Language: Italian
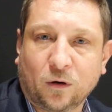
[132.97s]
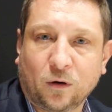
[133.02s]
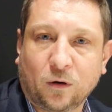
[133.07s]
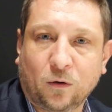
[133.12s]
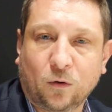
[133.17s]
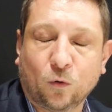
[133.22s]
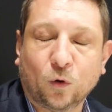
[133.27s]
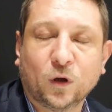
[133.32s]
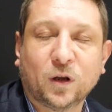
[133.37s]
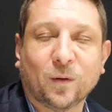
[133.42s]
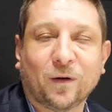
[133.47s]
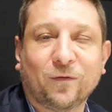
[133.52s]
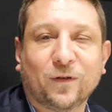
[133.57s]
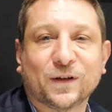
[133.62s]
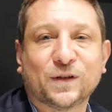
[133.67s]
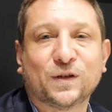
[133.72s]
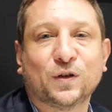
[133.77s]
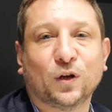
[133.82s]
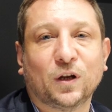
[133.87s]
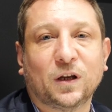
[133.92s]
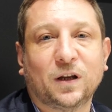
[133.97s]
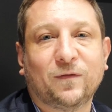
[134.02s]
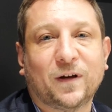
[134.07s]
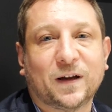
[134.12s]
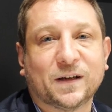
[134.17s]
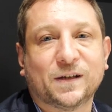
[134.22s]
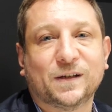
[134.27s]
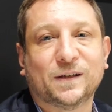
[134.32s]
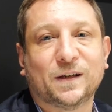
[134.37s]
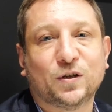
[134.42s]
l'ultima versione di
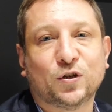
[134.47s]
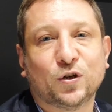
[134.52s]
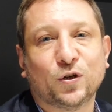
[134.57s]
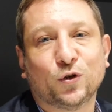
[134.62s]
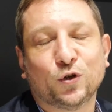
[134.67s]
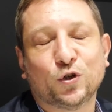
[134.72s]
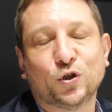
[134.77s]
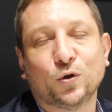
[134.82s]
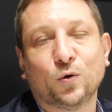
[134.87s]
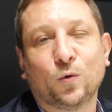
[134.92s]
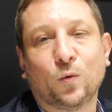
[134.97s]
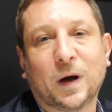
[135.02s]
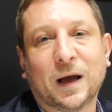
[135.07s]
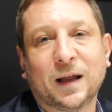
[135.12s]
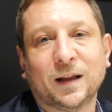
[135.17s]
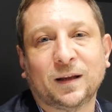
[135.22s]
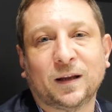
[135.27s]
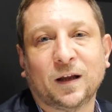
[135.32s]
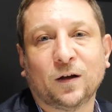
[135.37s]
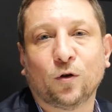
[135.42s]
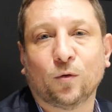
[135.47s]
Versa 650,